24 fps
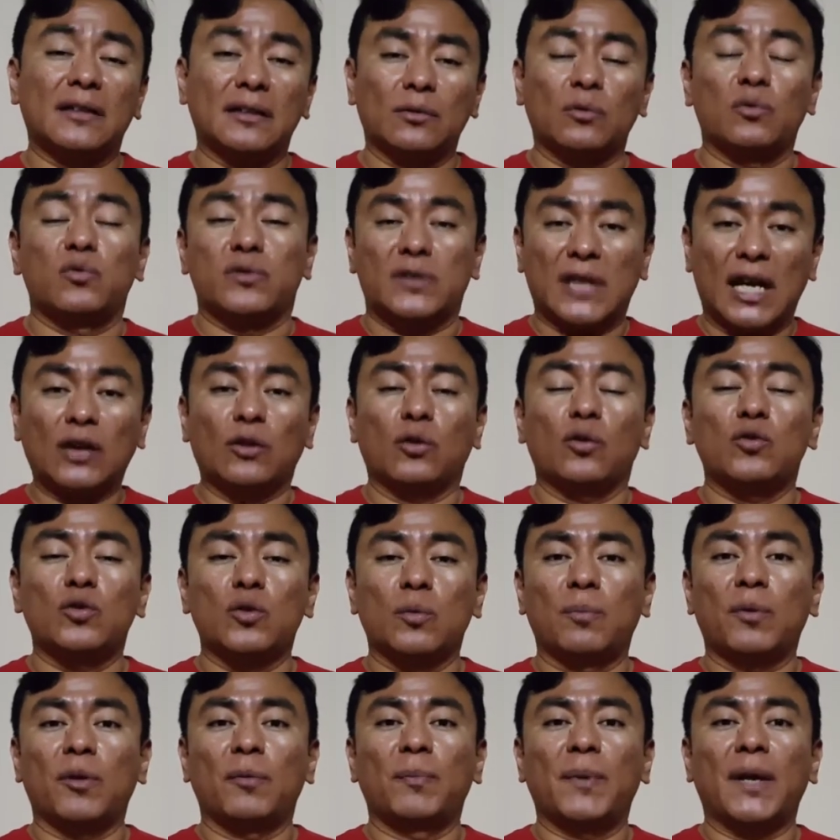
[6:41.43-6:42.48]
usando
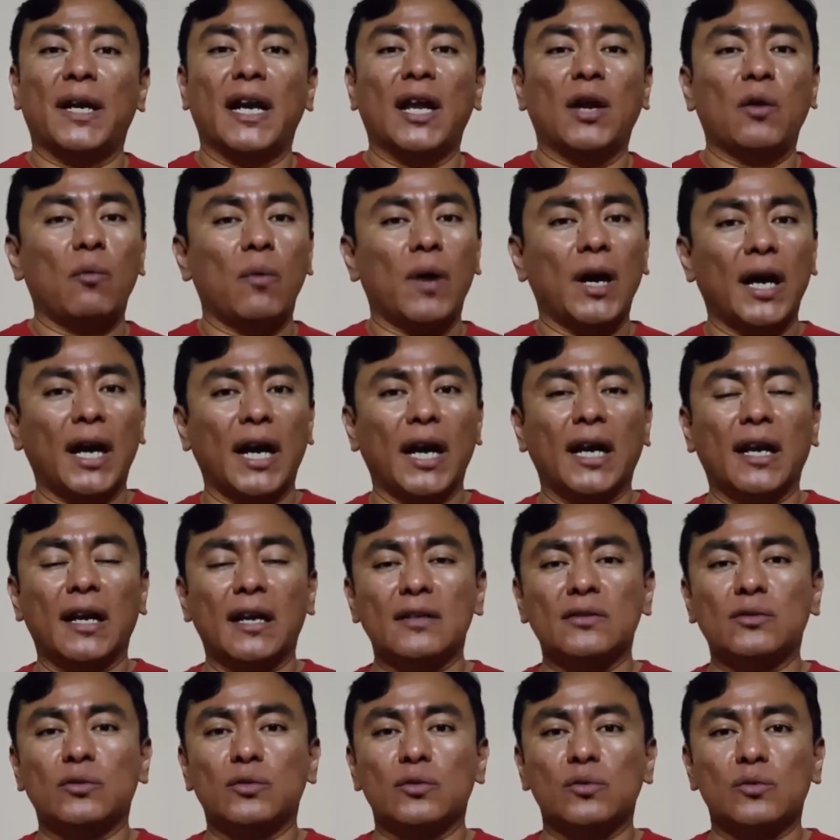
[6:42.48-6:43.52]
su propia lengua en
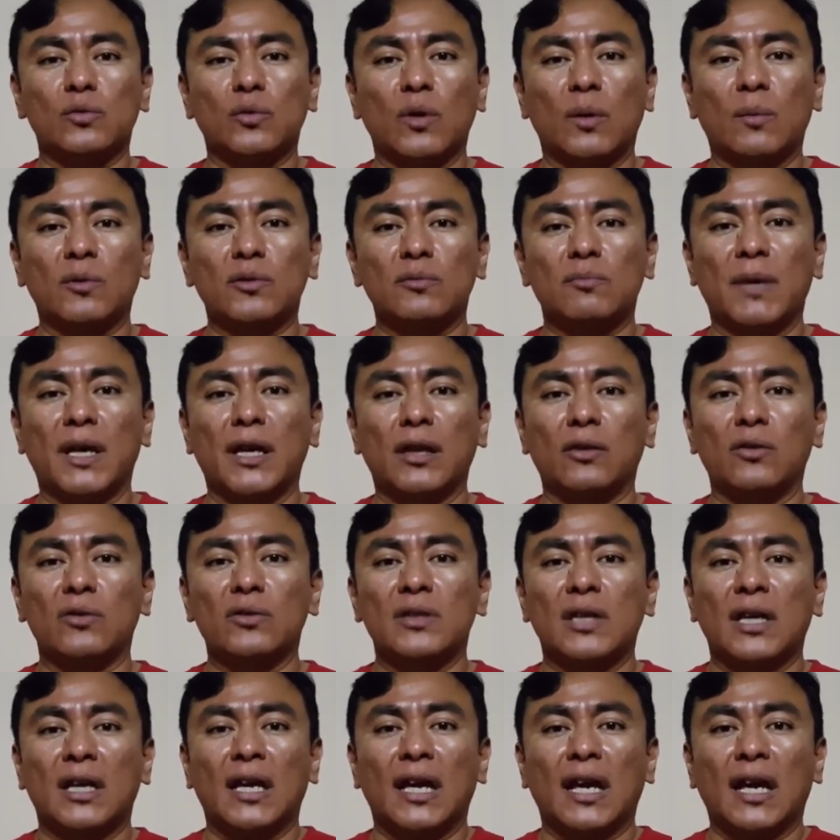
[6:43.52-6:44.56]
estos nuevos
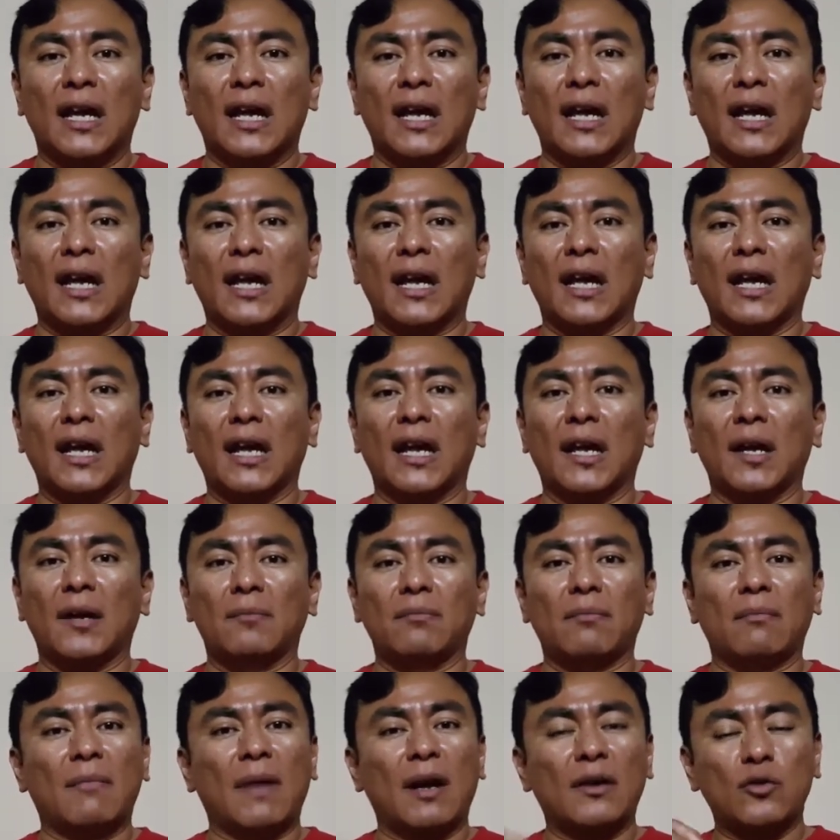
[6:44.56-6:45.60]
medios,
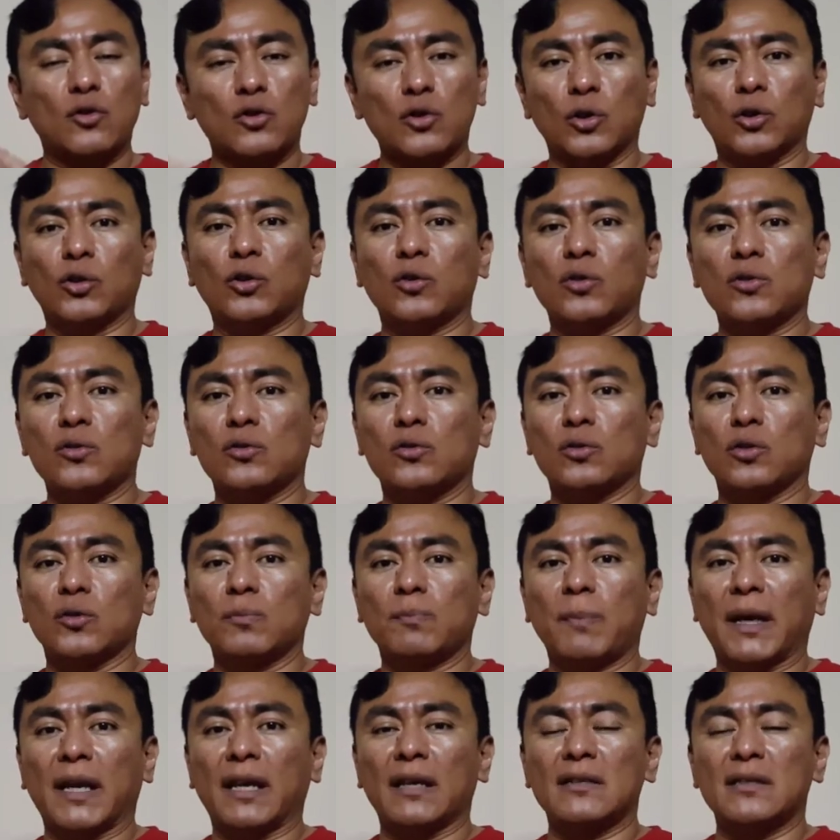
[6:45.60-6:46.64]
eh, a nosotros nos
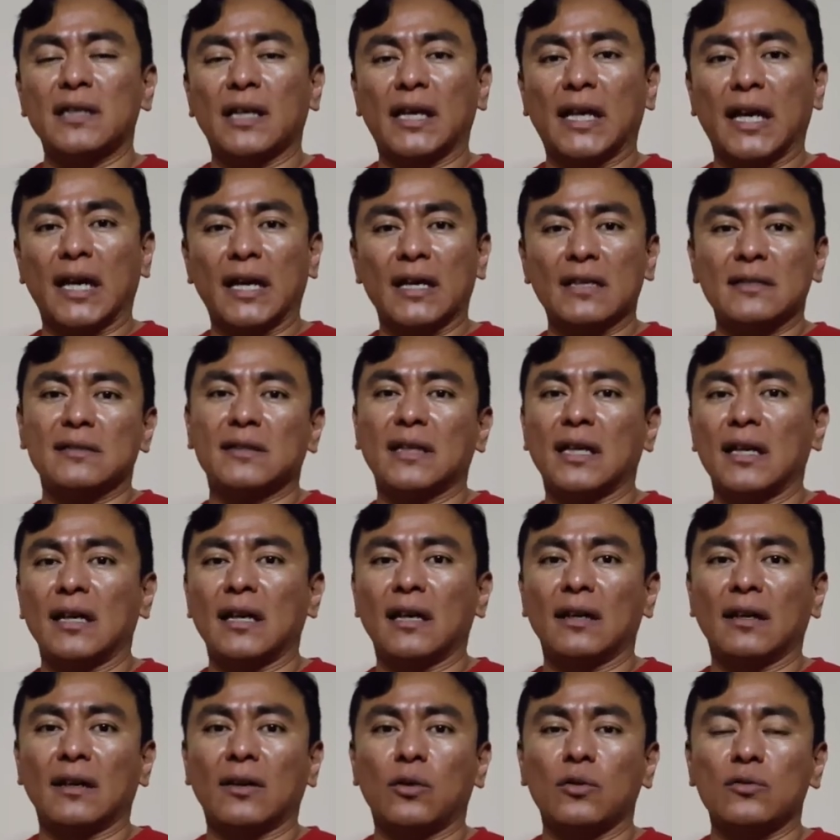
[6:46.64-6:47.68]
parece que
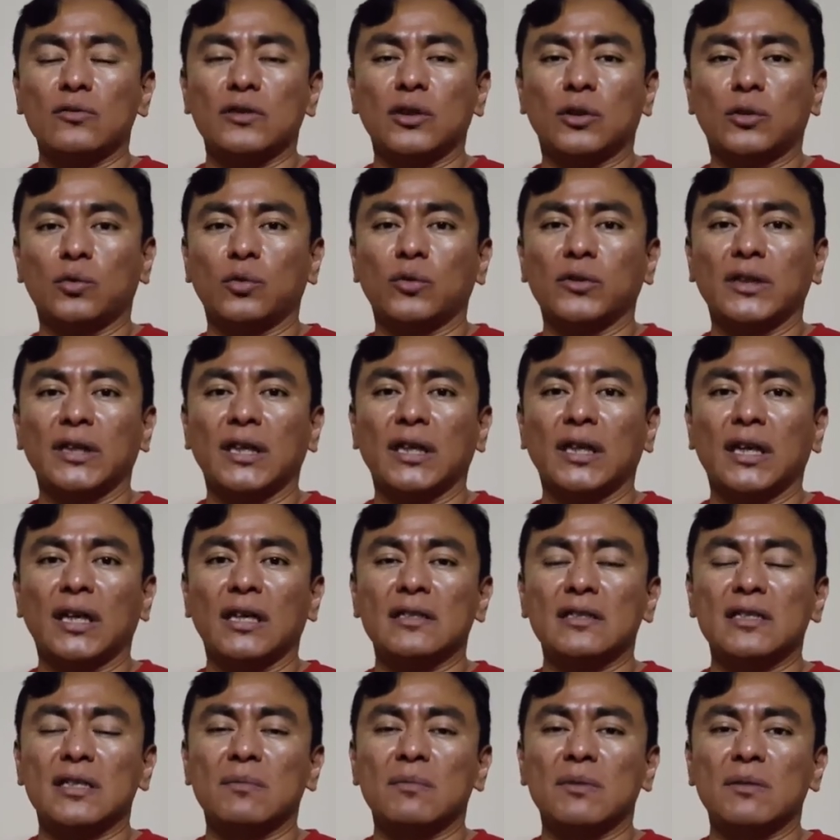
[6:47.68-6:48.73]
esta constituye
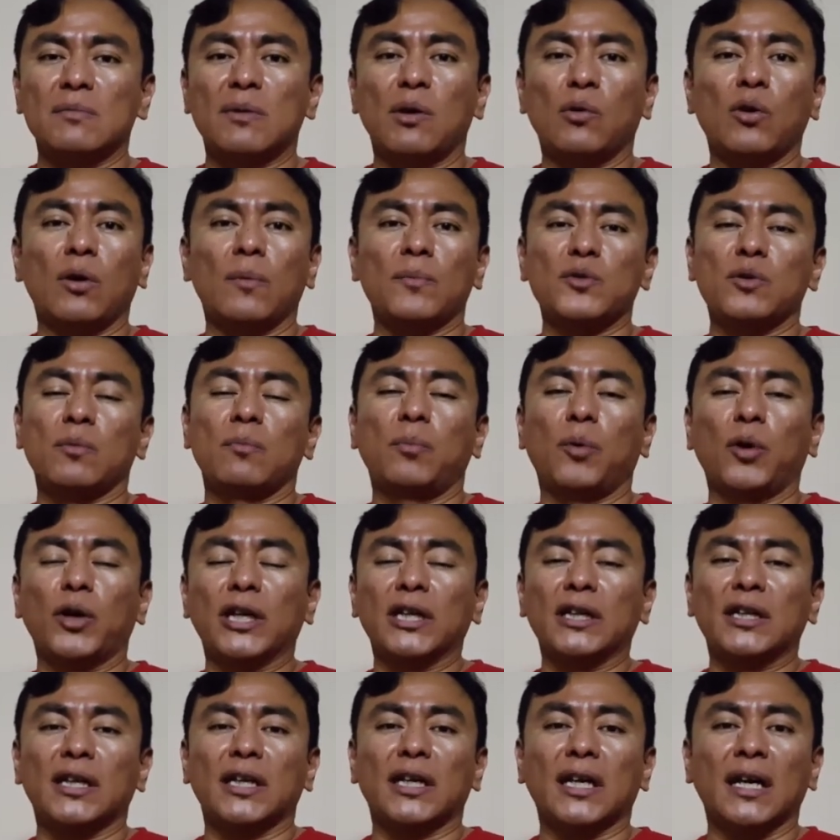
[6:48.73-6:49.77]
en sí misma una opción
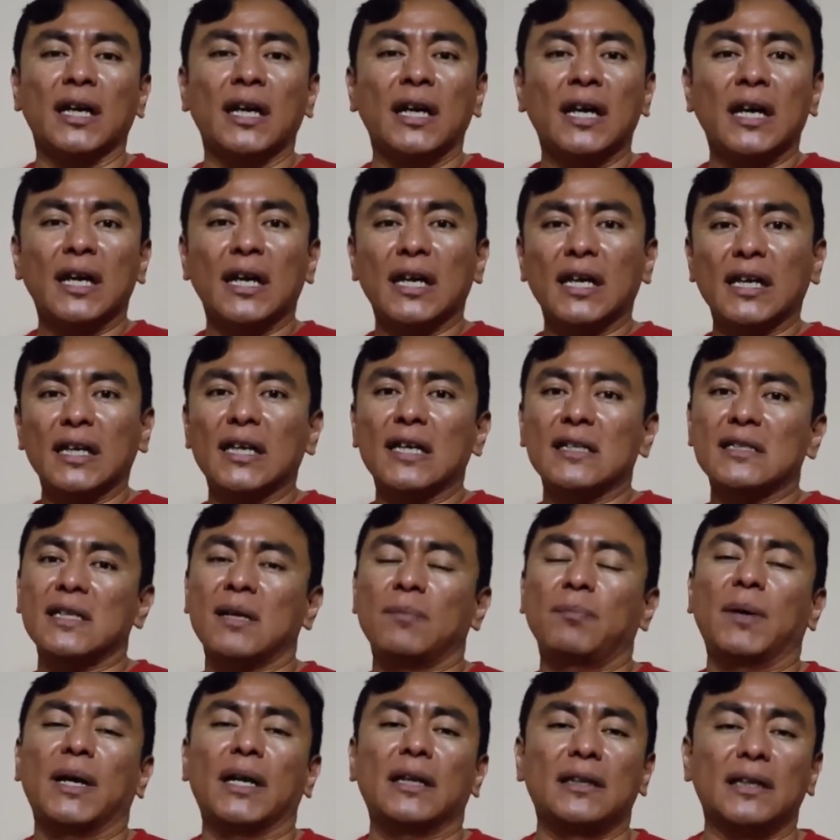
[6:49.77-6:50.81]
política y es
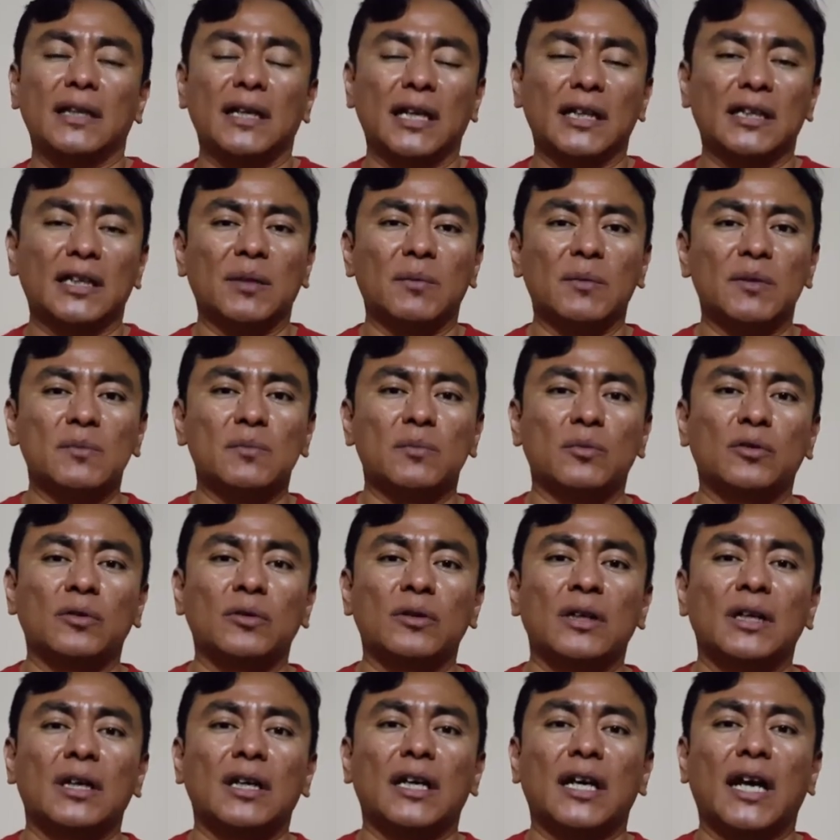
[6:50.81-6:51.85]
la parte del
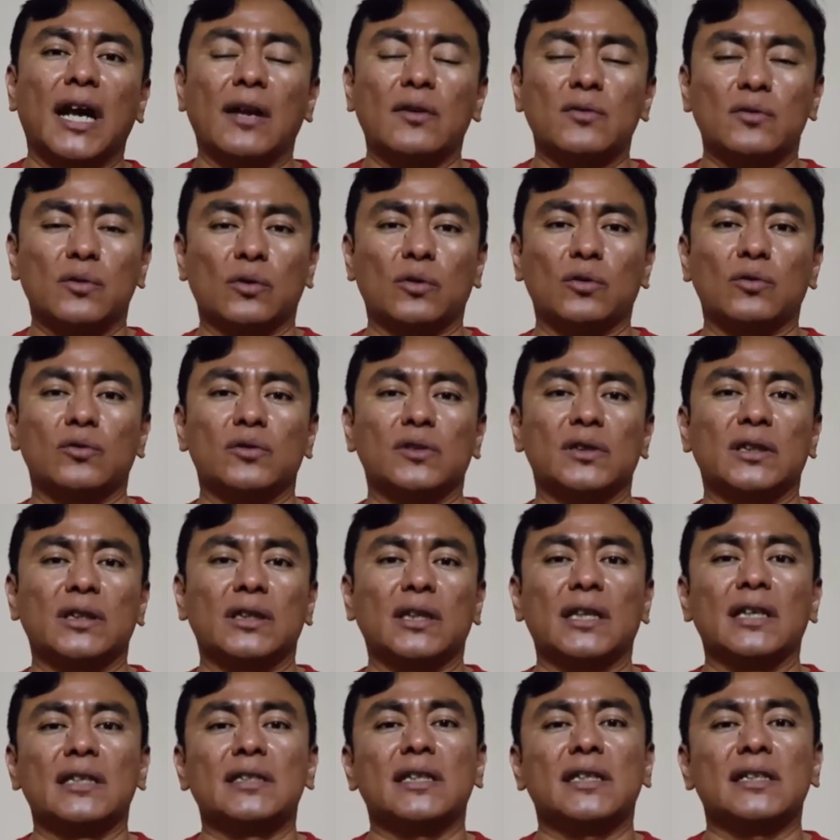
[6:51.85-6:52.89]
activismo que a nosotros nos
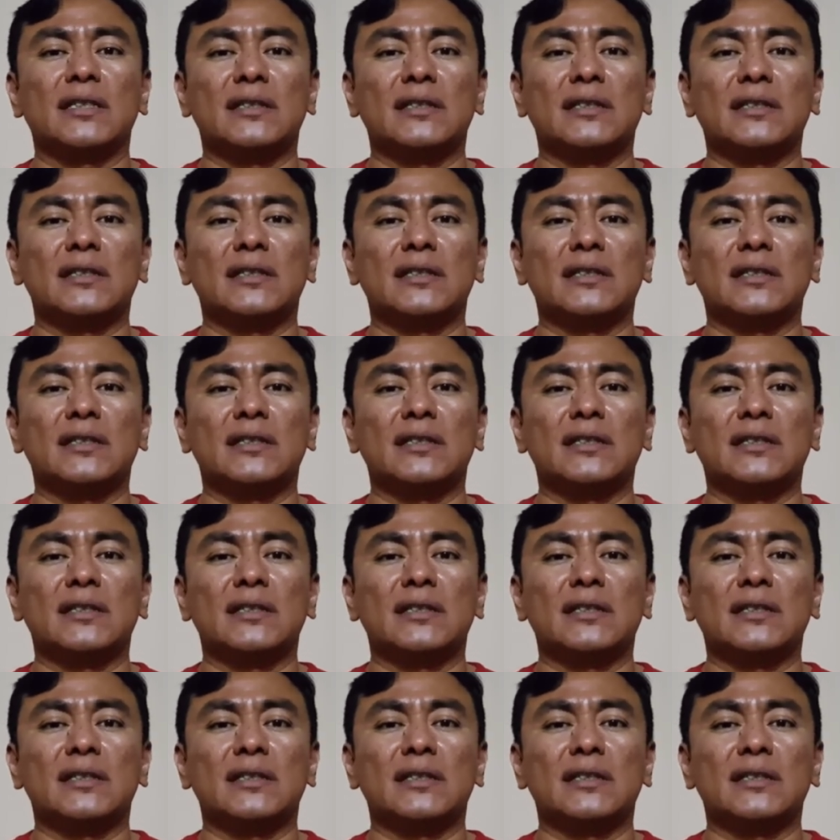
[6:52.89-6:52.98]
interesa